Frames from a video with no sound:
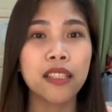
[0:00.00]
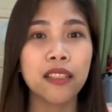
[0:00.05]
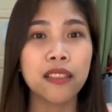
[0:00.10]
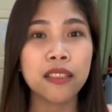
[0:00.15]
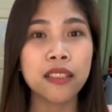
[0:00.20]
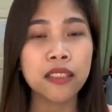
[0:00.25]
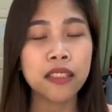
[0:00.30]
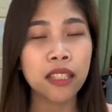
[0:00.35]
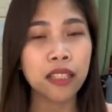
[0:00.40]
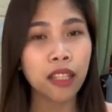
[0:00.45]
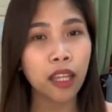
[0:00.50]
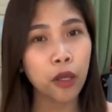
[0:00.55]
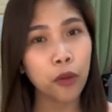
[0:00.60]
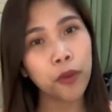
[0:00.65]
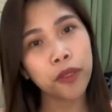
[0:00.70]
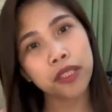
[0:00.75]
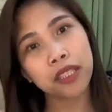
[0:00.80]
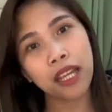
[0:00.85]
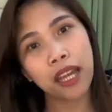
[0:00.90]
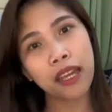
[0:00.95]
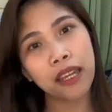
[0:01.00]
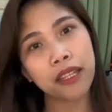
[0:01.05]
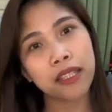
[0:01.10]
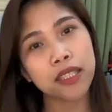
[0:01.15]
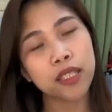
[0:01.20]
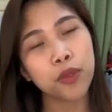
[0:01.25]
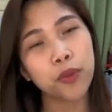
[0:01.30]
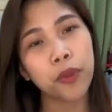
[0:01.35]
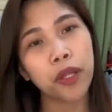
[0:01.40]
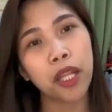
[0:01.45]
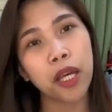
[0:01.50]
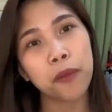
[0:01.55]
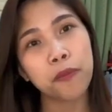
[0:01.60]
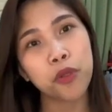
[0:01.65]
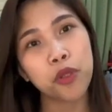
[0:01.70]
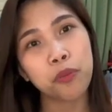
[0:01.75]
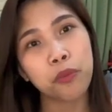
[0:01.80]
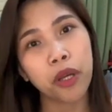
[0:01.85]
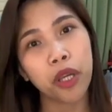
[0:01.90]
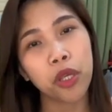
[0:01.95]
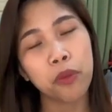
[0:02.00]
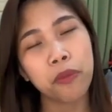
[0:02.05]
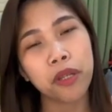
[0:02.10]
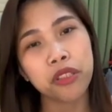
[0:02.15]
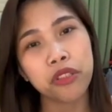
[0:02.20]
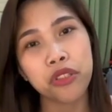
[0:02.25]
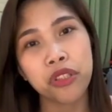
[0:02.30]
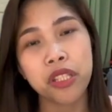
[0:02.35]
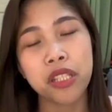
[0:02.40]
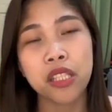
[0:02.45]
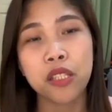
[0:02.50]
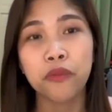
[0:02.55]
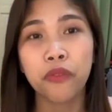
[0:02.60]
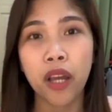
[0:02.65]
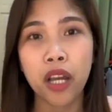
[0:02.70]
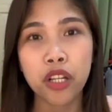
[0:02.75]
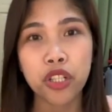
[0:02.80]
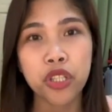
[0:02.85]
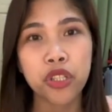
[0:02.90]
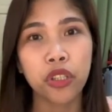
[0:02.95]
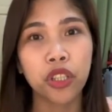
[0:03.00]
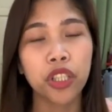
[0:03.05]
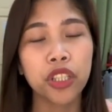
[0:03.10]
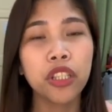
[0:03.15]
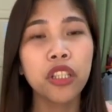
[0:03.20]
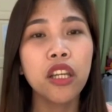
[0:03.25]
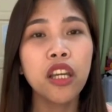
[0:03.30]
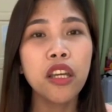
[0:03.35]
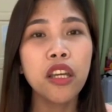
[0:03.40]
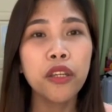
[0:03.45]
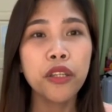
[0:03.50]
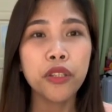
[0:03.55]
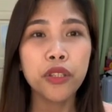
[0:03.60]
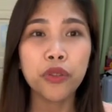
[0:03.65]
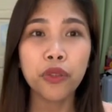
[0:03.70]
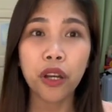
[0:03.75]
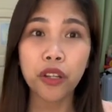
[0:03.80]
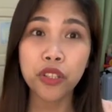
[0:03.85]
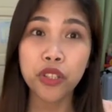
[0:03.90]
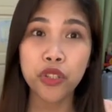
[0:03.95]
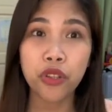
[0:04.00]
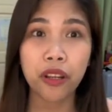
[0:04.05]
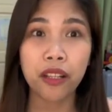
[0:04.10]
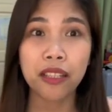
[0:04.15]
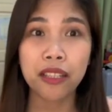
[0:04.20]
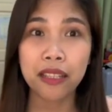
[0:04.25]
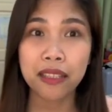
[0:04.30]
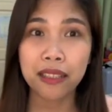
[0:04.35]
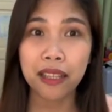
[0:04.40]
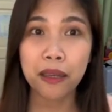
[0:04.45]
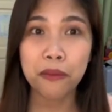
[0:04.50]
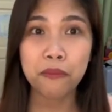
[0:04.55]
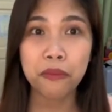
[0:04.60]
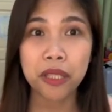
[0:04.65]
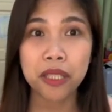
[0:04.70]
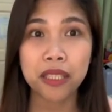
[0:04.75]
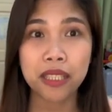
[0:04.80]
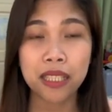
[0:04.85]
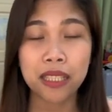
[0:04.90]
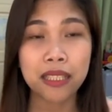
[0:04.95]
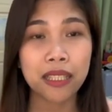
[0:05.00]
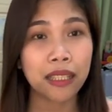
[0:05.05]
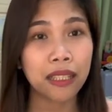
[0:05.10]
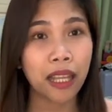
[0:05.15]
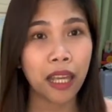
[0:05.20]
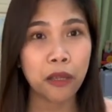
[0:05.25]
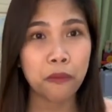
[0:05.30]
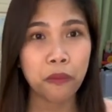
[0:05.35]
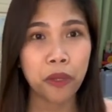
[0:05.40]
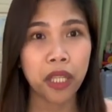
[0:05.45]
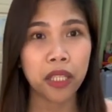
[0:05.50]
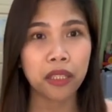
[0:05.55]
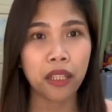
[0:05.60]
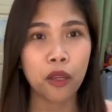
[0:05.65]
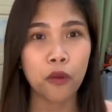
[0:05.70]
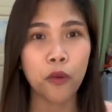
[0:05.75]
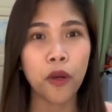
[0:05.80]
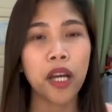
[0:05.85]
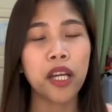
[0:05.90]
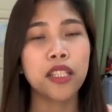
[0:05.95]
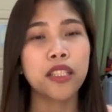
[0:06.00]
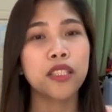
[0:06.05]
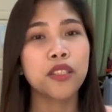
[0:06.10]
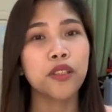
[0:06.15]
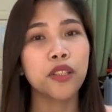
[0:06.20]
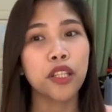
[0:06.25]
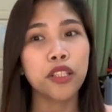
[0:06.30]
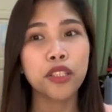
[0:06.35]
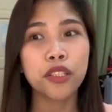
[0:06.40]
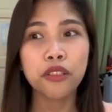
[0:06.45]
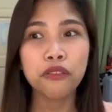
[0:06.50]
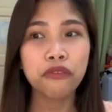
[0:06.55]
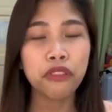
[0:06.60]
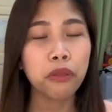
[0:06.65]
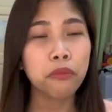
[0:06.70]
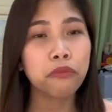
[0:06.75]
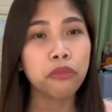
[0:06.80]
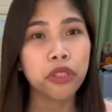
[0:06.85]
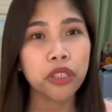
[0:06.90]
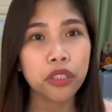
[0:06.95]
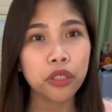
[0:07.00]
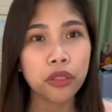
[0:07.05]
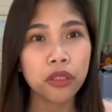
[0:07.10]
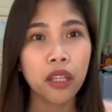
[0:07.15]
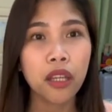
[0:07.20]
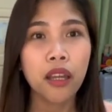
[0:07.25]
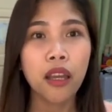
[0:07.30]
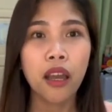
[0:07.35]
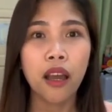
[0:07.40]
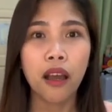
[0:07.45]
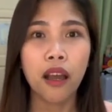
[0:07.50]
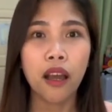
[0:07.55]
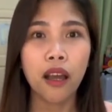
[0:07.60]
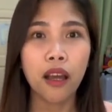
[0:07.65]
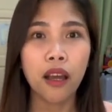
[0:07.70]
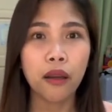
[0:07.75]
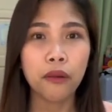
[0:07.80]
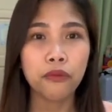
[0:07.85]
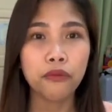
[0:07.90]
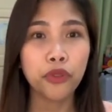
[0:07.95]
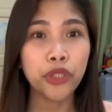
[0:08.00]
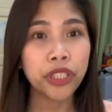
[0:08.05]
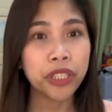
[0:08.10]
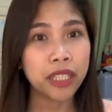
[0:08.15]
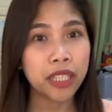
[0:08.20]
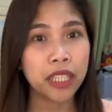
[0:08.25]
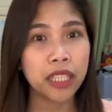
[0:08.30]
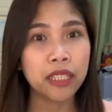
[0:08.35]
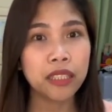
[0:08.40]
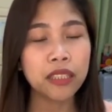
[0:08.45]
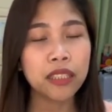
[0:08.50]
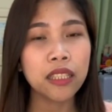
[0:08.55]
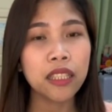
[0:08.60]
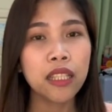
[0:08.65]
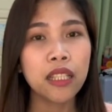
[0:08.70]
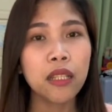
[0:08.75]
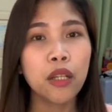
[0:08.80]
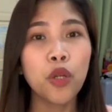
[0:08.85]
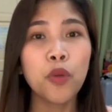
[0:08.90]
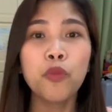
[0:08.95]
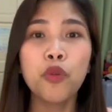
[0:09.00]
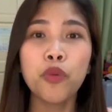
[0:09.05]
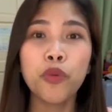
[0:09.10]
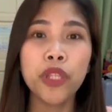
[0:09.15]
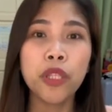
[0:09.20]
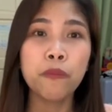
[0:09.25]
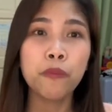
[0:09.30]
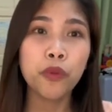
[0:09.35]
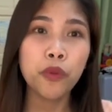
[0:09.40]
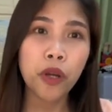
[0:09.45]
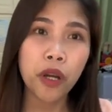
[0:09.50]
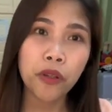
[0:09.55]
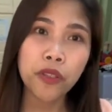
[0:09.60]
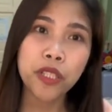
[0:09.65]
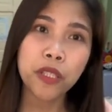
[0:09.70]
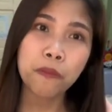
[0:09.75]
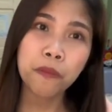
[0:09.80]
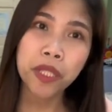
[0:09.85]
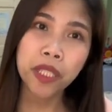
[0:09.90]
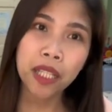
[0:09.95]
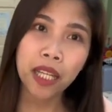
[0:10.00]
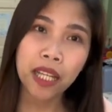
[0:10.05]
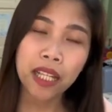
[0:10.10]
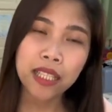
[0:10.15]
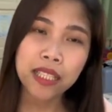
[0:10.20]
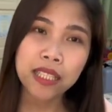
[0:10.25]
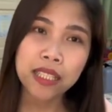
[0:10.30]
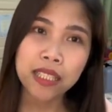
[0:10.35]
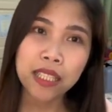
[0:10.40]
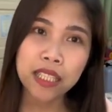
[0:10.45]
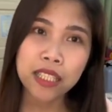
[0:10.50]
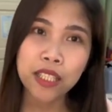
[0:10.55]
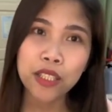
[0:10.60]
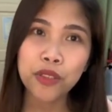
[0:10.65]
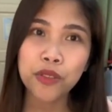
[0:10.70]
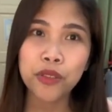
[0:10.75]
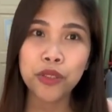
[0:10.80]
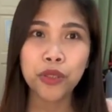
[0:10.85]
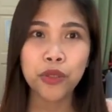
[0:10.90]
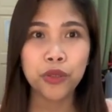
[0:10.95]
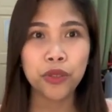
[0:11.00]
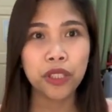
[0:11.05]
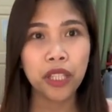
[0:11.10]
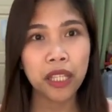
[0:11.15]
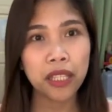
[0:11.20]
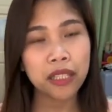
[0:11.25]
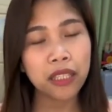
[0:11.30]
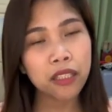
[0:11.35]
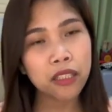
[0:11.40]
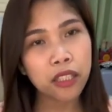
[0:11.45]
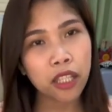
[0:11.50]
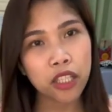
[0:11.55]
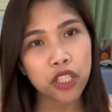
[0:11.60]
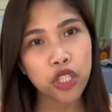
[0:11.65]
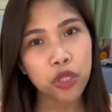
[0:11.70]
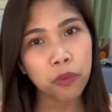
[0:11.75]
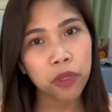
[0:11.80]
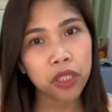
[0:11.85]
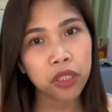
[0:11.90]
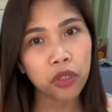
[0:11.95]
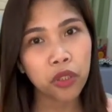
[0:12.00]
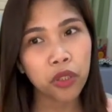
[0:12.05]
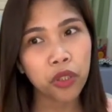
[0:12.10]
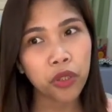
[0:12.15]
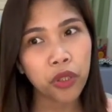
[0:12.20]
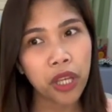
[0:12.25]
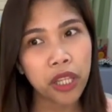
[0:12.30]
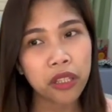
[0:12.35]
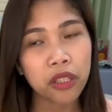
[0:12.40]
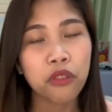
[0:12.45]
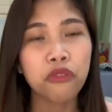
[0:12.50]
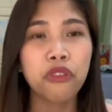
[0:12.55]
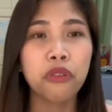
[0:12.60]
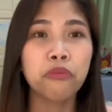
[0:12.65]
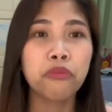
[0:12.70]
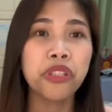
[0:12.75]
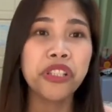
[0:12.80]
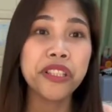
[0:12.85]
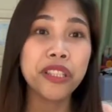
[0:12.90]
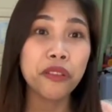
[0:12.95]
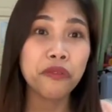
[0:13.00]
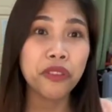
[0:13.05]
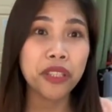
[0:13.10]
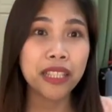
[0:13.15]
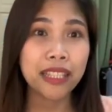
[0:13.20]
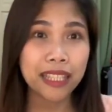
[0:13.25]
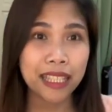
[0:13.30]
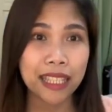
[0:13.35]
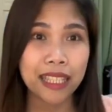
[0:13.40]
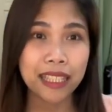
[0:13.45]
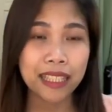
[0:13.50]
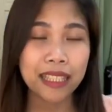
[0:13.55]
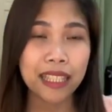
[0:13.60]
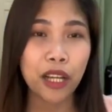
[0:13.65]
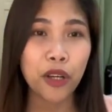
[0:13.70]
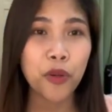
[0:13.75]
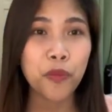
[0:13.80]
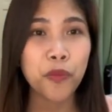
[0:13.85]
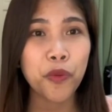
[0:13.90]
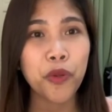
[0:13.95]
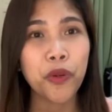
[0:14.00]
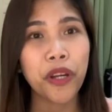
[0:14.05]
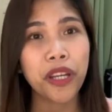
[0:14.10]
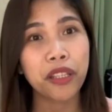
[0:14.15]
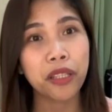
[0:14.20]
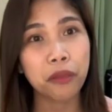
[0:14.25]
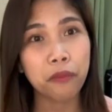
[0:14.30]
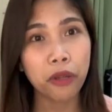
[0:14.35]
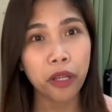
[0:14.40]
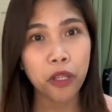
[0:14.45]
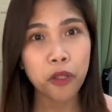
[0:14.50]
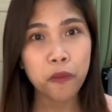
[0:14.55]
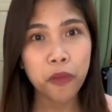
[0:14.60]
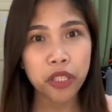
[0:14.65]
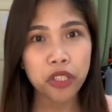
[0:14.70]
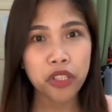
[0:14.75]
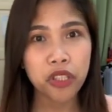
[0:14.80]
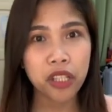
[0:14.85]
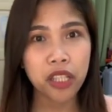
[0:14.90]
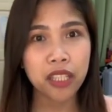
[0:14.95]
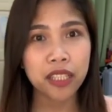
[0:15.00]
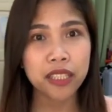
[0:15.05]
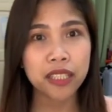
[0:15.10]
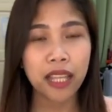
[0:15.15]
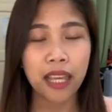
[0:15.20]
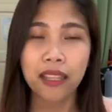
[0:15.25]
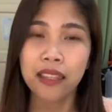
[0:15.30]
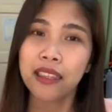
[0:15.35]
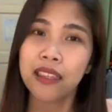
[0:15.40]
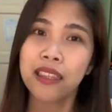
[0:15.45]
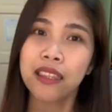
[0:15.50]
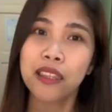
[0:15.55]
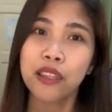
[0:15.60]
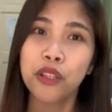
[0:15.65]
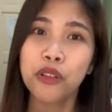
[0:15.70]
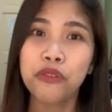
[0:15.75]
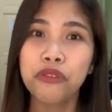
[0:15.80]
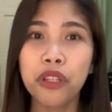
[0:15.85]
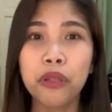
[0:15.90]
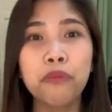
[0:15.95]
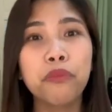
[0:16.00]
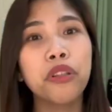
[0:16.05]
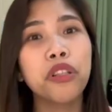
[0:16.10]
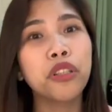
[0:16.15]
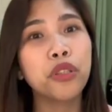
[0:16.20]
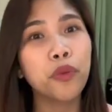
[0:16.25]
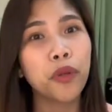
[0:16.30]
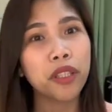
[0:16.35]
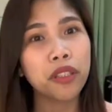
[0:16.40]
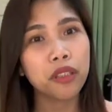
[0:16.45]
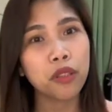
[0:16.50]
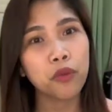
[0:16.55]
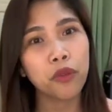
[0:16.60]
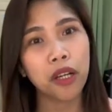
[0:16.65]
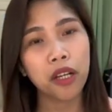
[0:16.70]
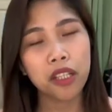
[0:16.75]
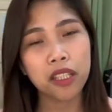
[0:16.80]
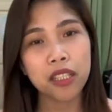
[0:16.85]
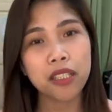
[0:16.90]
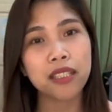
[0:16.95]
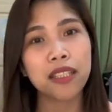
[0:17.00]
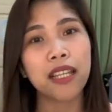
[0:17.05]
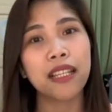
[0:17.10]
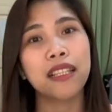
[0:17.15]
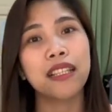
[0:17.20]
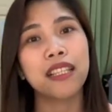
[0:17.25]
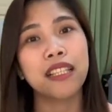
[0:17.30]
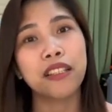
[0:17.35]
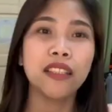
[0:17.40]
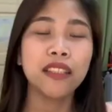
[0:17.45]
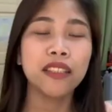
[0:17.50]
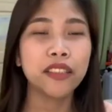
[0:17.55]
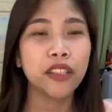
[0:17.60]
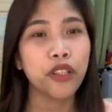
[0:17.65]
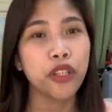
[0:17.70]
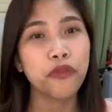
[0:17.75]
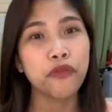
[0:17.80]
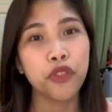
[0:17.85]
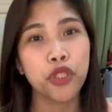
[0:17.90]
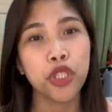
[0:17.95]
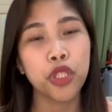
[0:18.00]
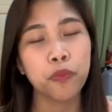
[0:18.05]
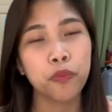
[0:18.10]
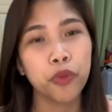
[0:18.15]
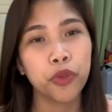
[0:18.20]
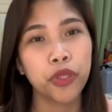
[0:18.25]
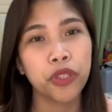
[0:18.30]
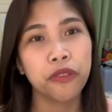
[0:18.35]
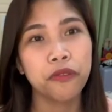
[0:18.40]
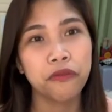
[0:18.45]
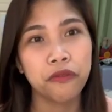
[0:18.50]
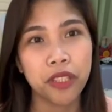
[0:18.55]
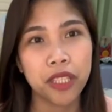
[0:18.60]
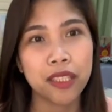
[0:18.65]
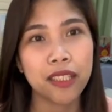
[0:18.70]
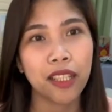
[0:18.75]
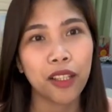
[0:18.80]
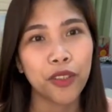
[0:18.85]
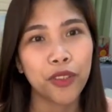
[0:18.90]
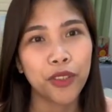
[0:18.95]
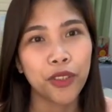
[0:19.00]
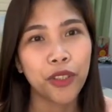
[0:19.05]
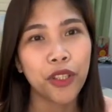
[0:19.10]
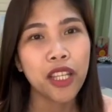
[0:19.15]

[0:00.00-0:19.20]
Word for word: Kasi sa Taiwan guys, wala pong biometrics function yung Australian Embassy sa Taipei, Taiwan. So last November uh, ah, 14, umuwi po ako sa Pinas kasi yun yung date ng lodgement ko. And November 17, ako po ay nag-biometrics. And November 21, sadly, na-refuse po yung visa ko.